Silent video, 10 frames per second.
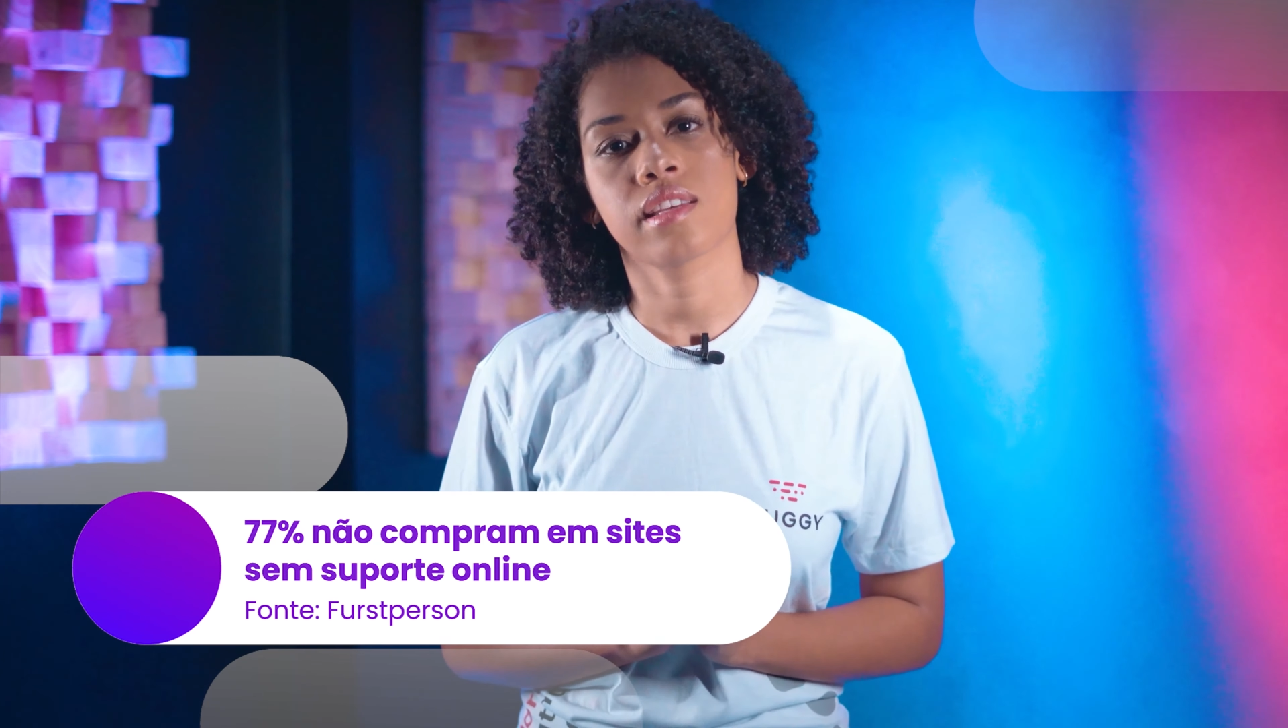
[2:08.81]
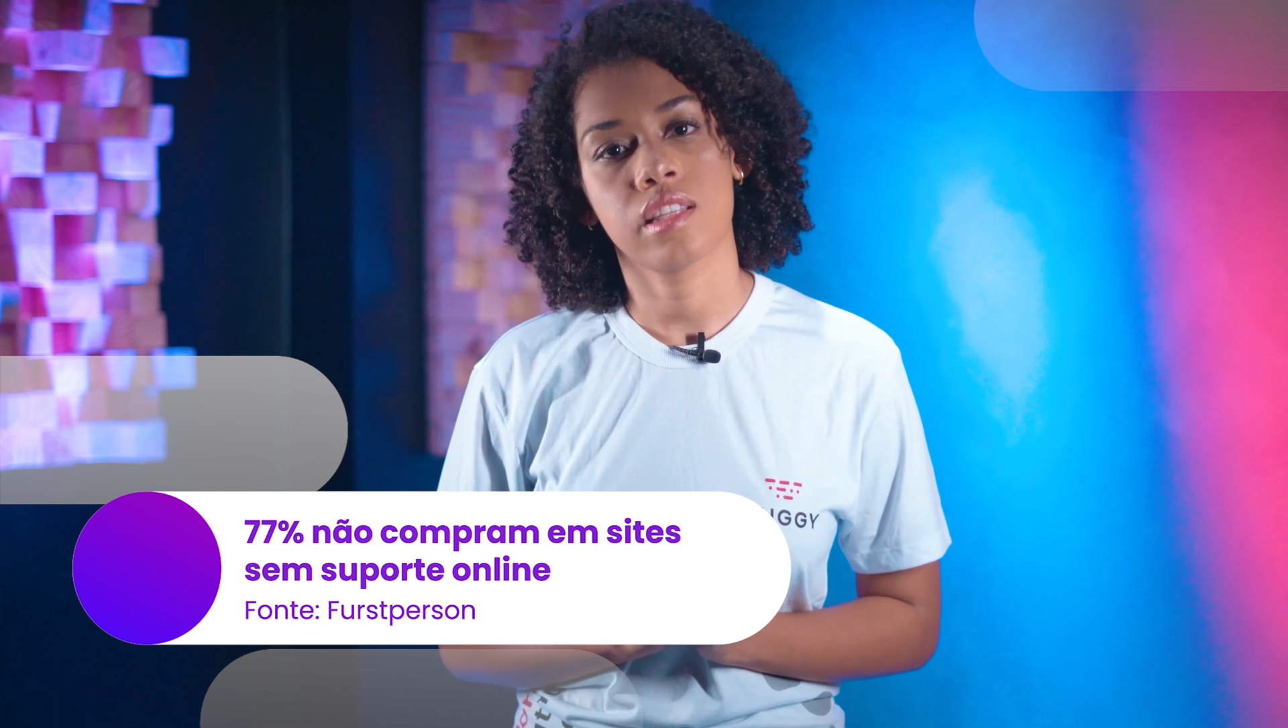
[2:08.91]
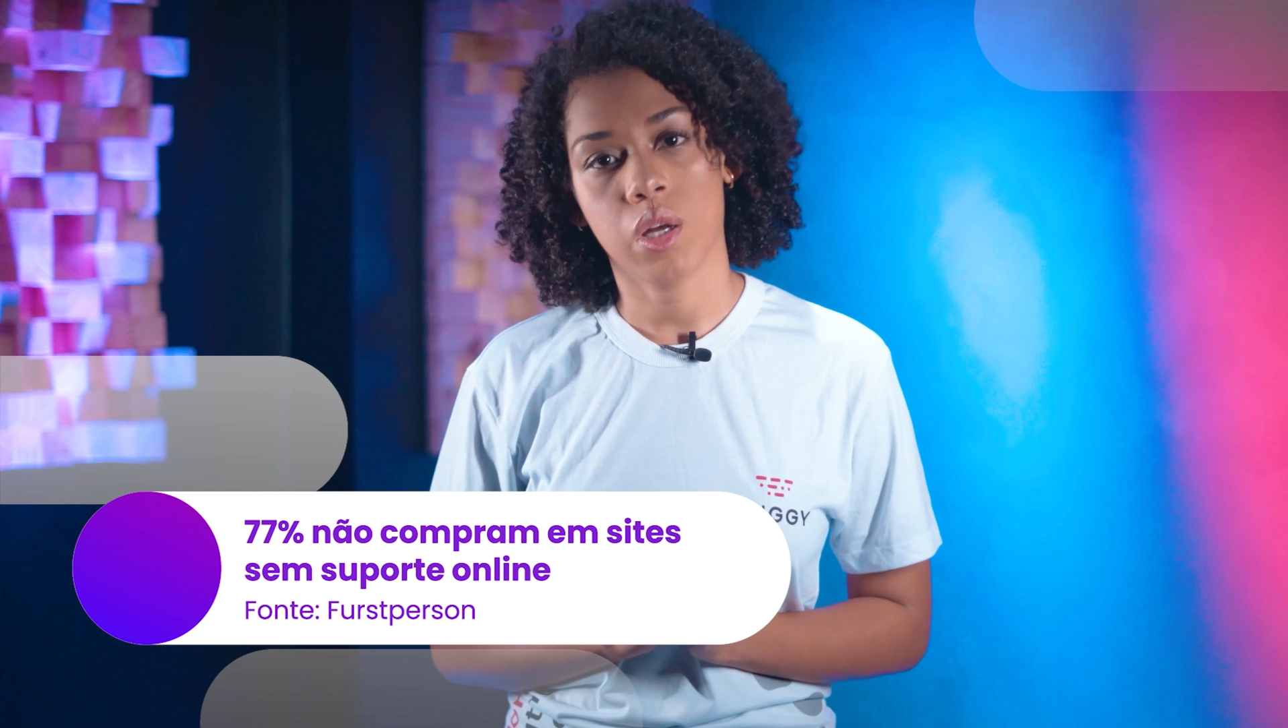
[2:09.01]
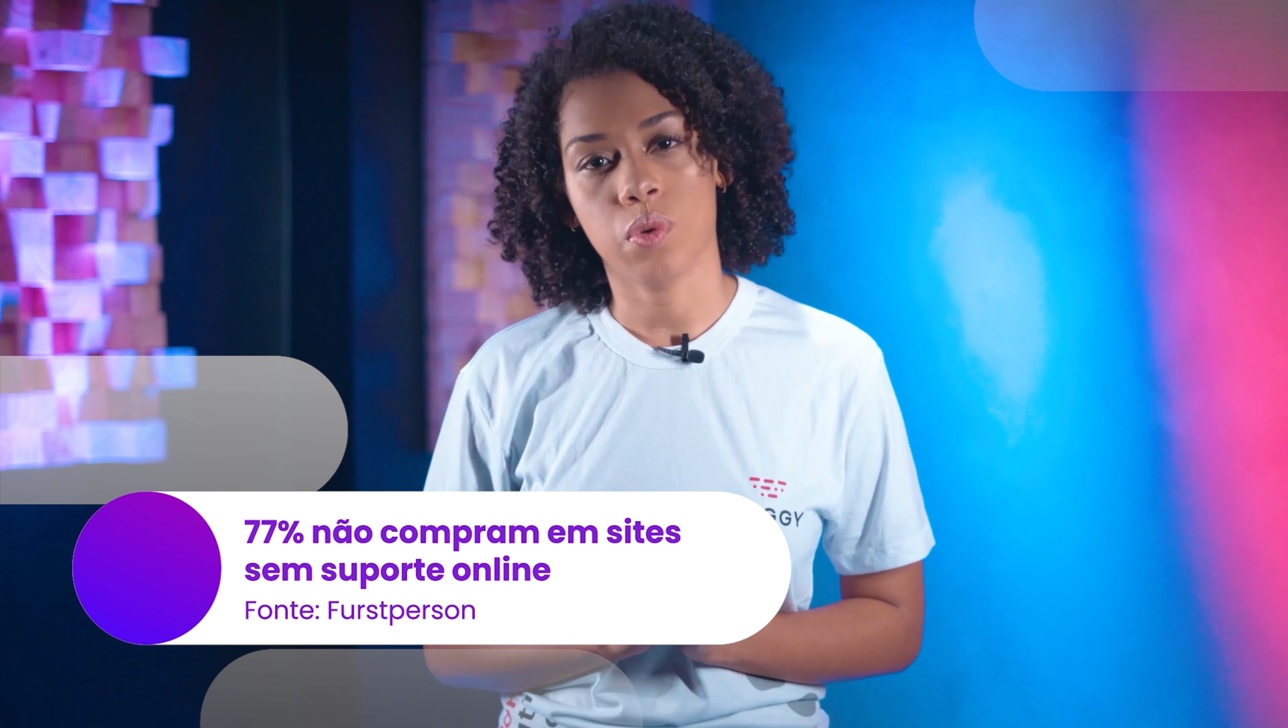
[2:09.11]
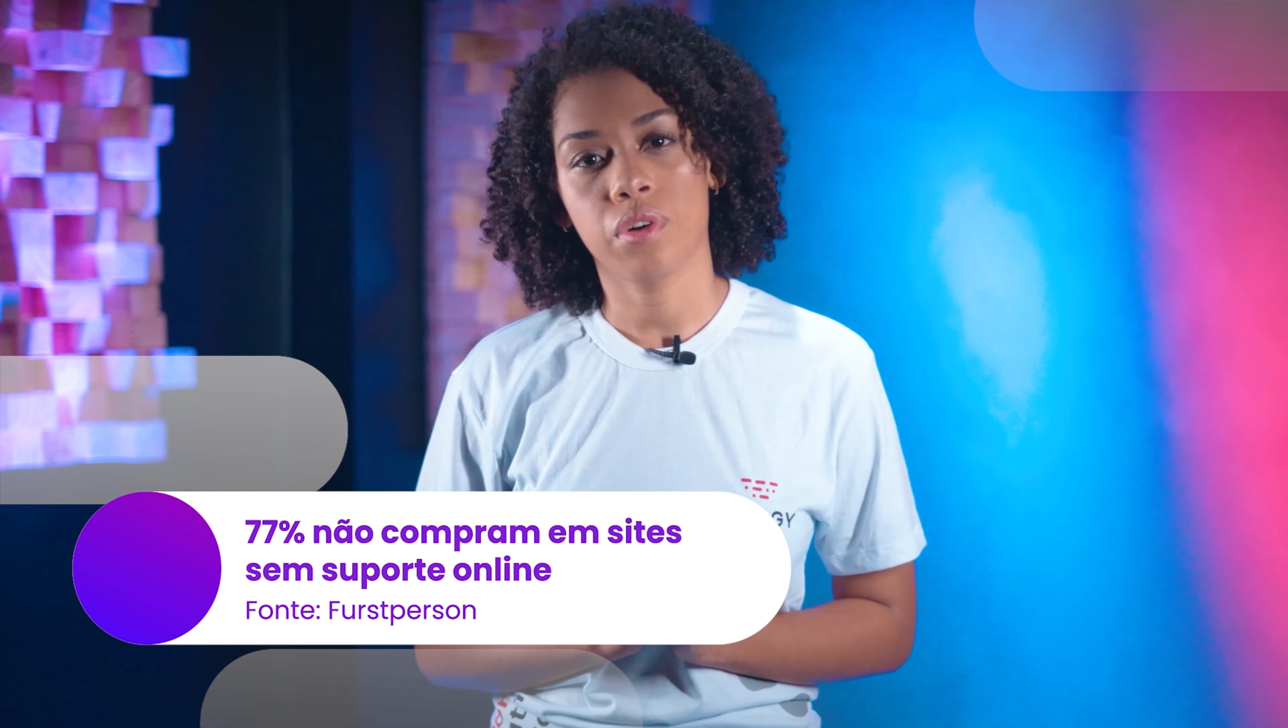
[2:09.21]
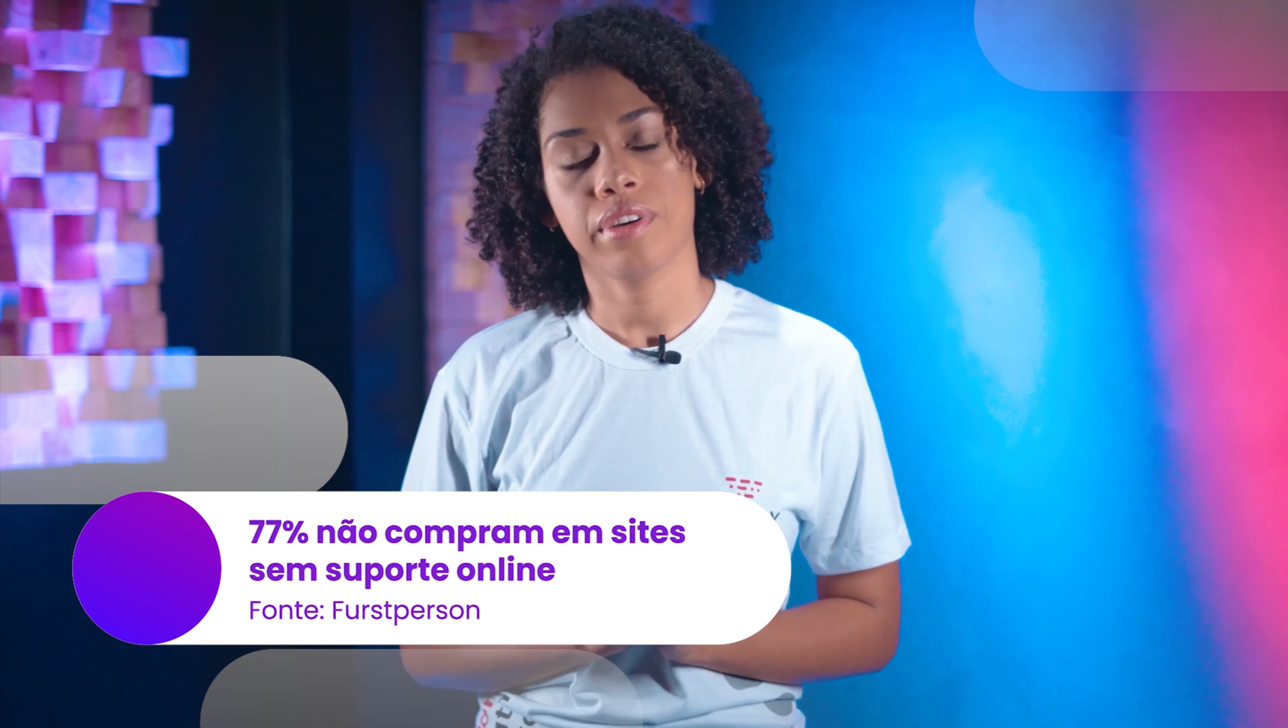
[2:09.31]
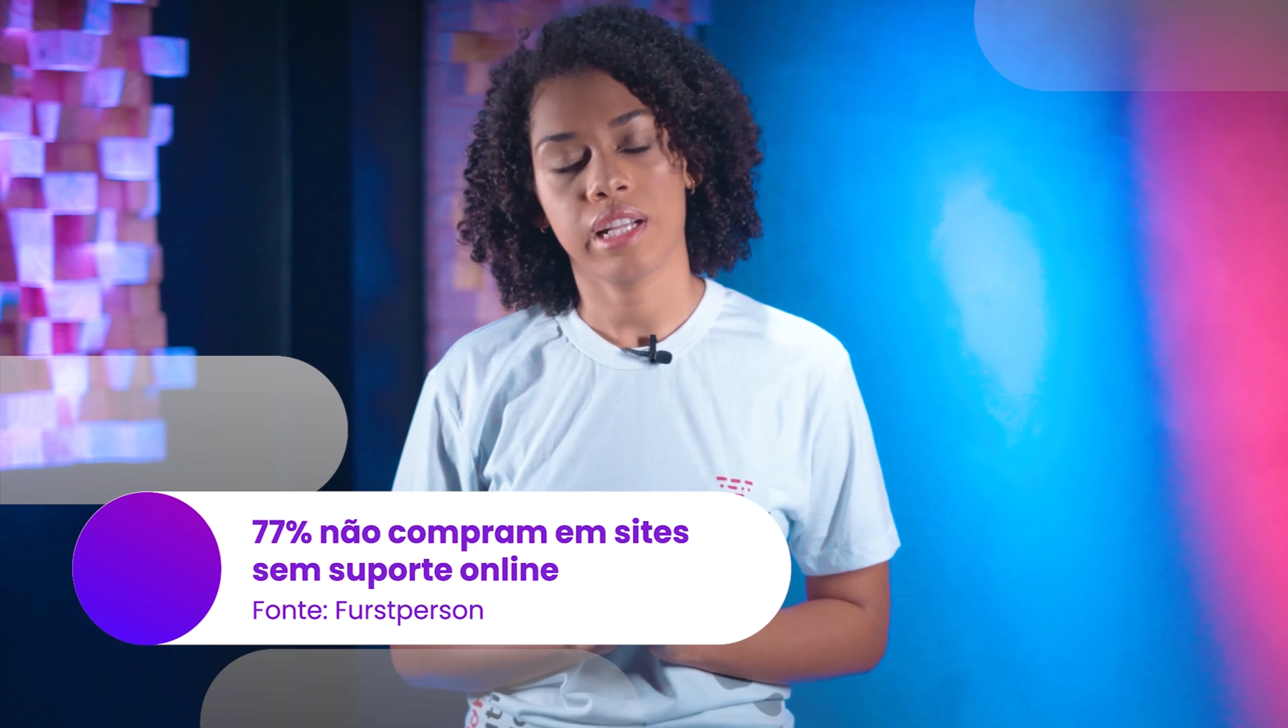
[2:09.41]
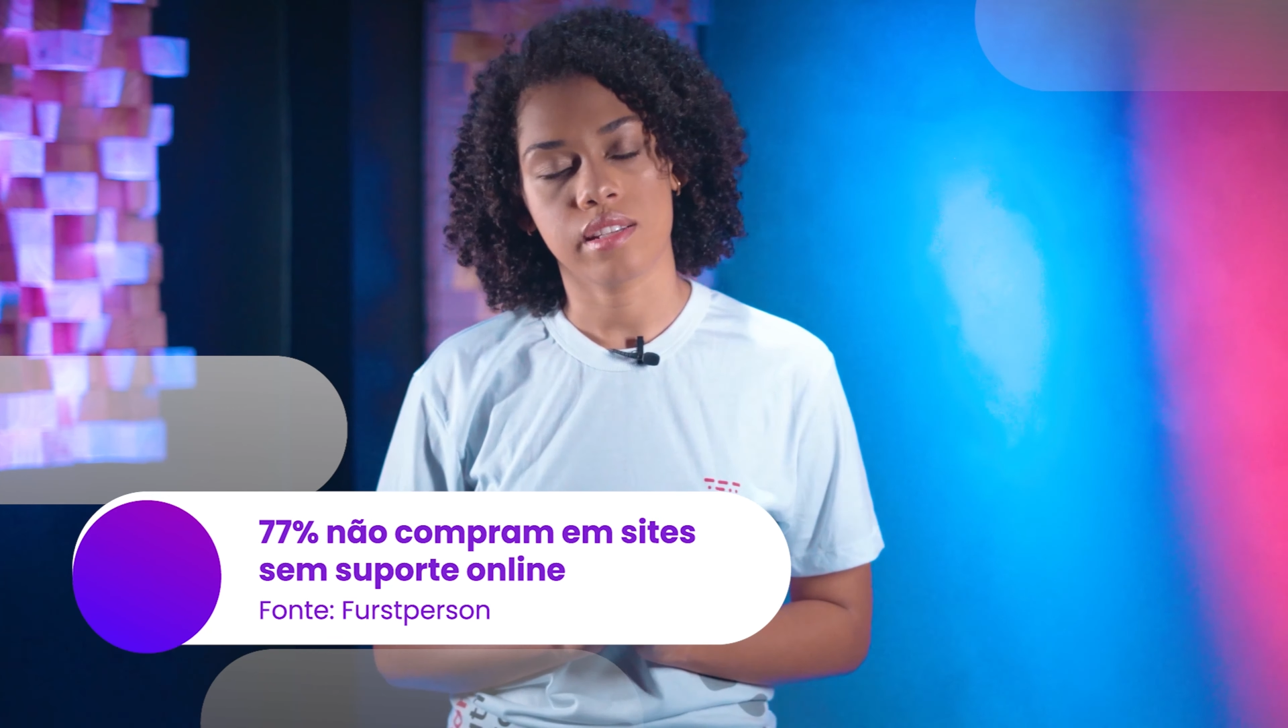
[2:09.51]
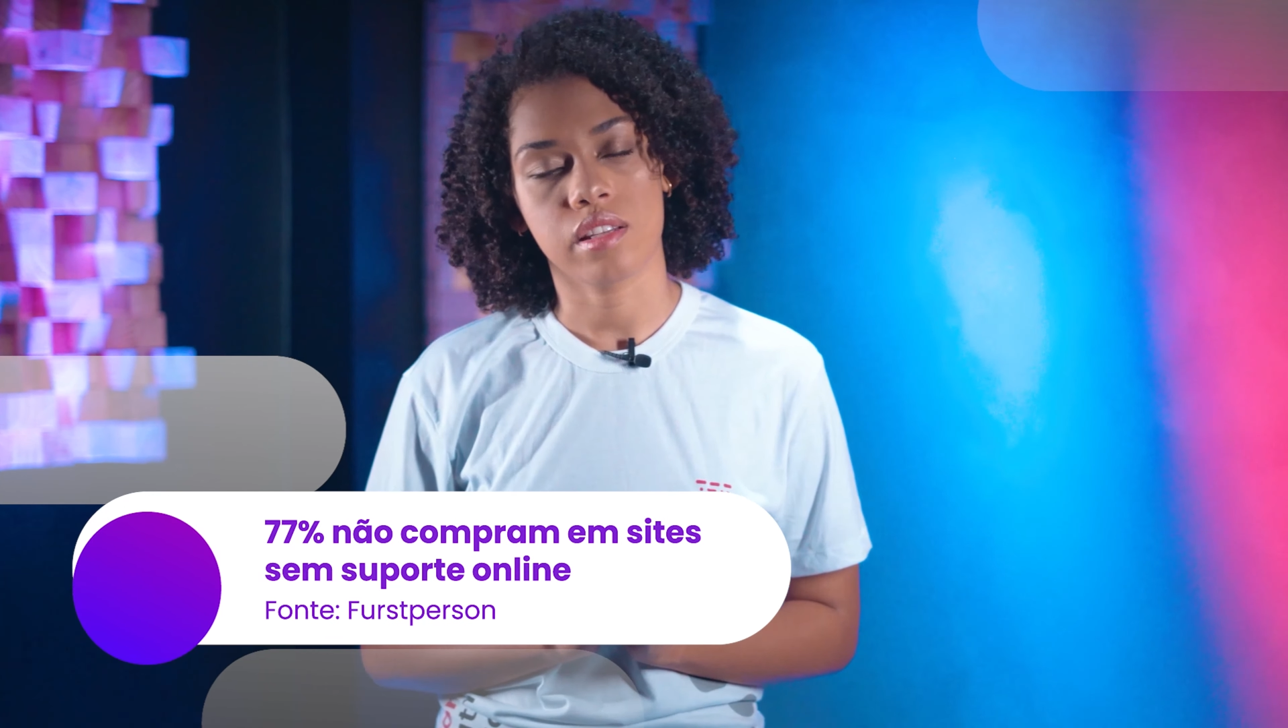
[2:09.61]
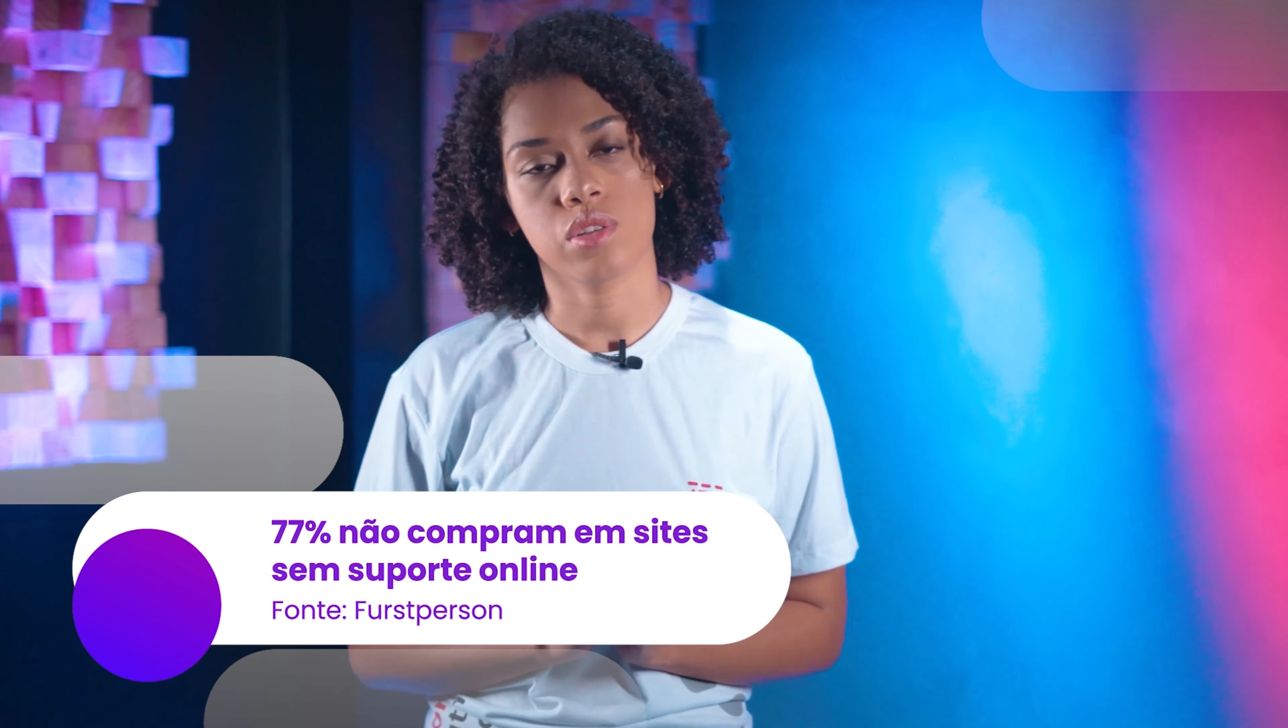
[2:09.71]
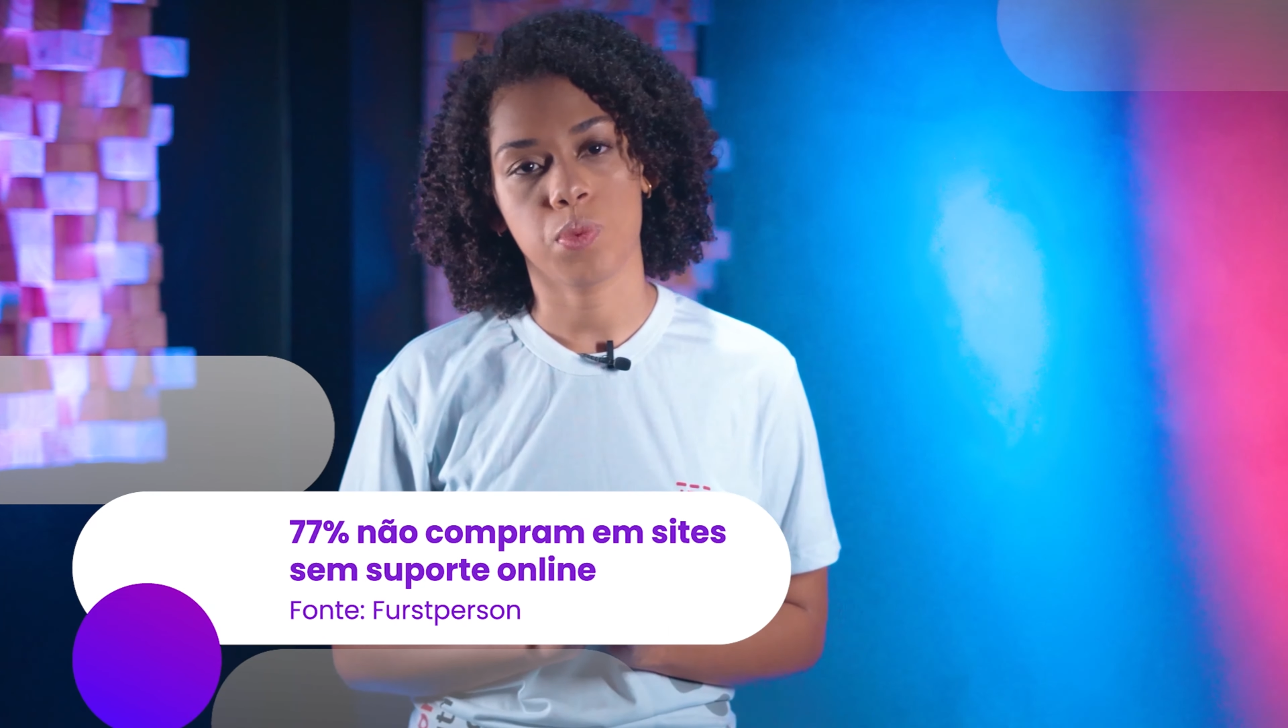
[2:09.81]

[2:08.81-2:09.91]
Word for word: que não oferecem